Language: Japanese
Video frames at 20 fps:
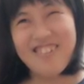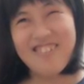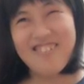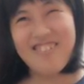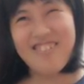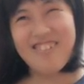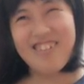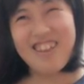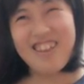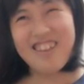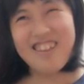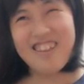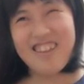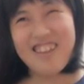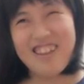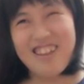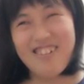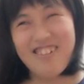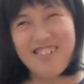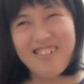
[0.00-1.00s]
まあ、まだ
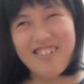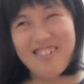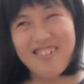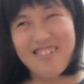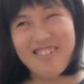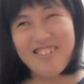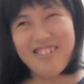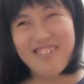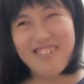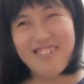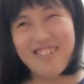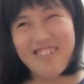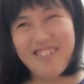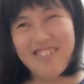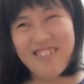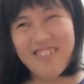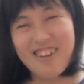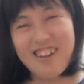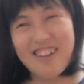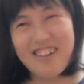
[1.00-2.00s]
ね
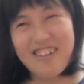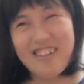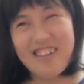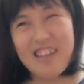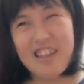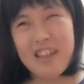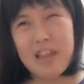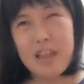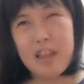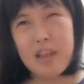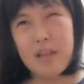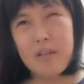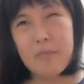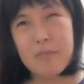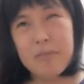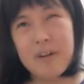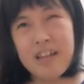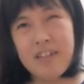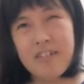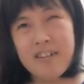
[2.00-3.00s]
本格的に
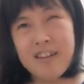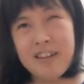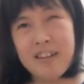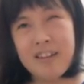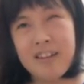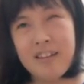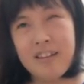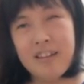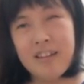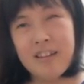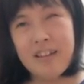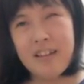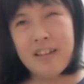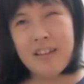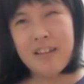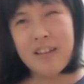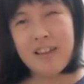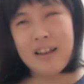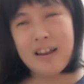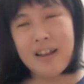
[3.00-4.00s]
バイオリン
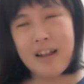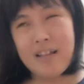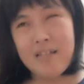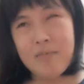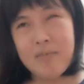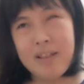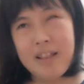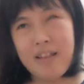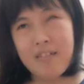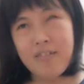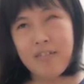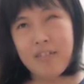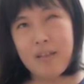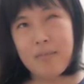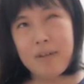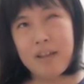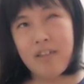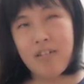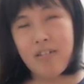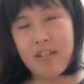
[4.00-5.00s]
やり始めたのって、
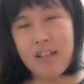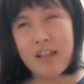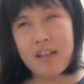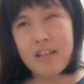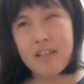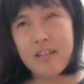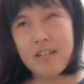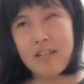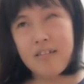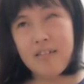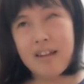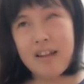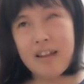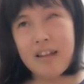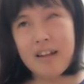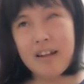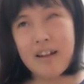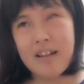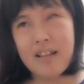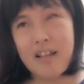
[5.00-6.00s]
まあ、去年ぐらい
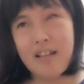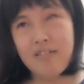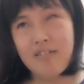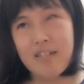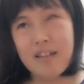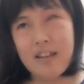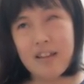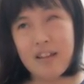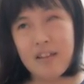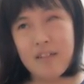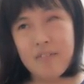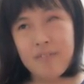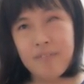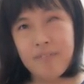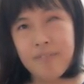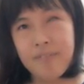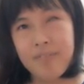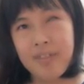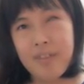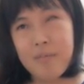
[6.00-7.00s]
からなので、
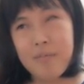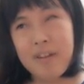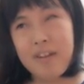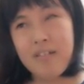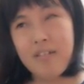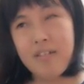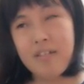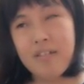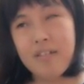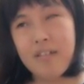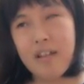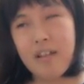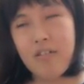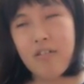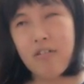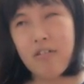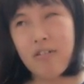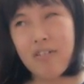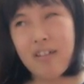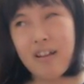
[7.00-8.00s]
まあ、要するに
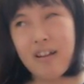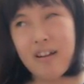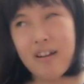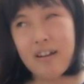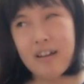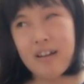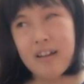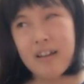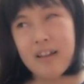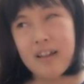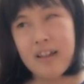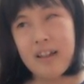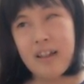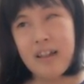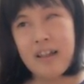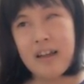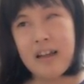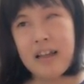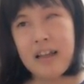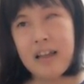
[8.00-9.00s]
コロナが
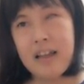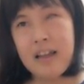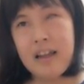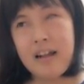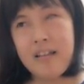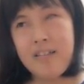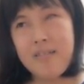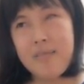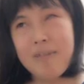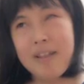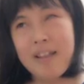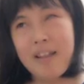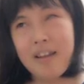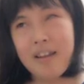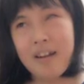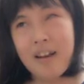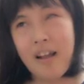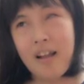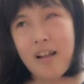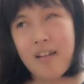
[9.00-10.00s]
流行り始めて
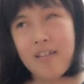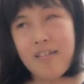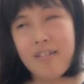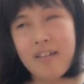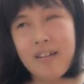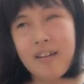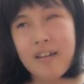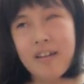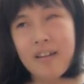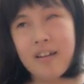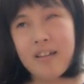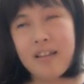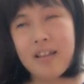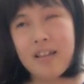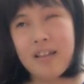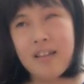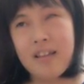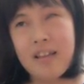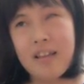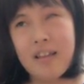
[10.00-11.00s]
から時間がで
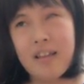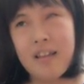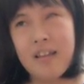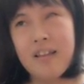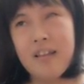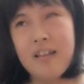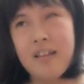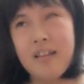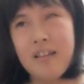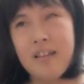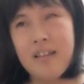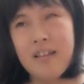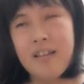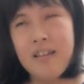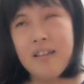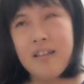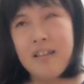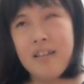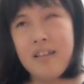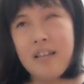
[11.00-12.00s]
きて
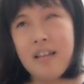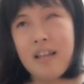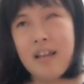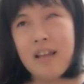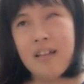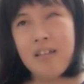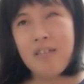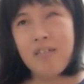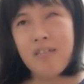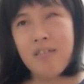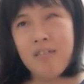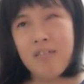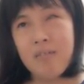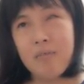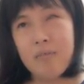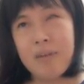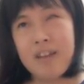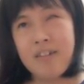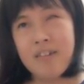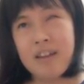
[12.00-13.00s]
であの
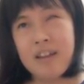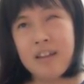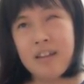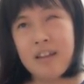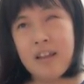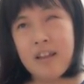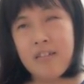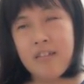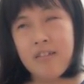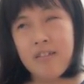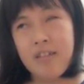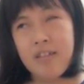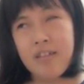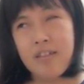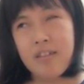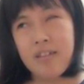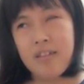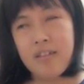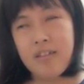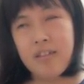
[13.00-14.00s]
バイオリン練習
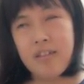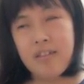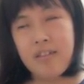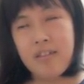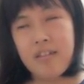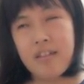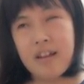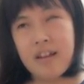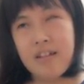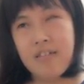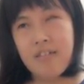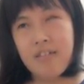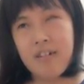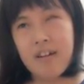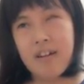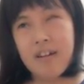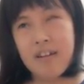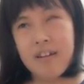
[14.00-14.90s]
したりとか